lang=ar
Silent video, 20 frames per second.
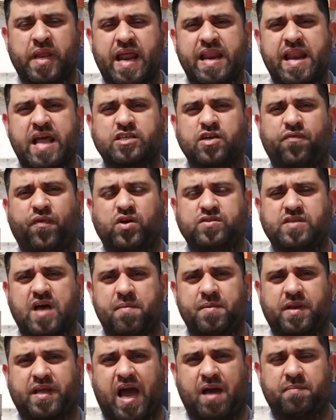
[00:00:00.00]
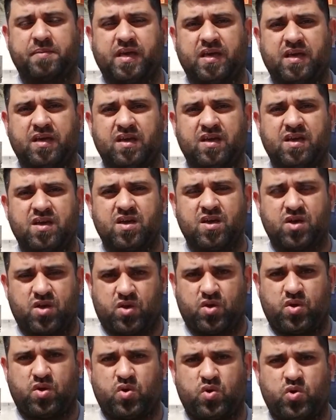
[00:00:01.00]
النجف حسام الكعبي
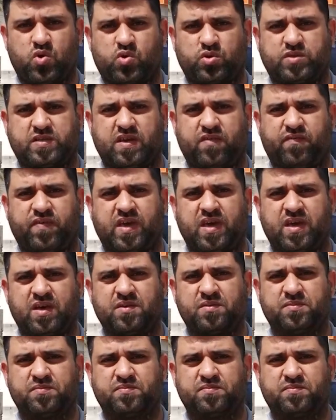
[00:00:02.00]
يو تي في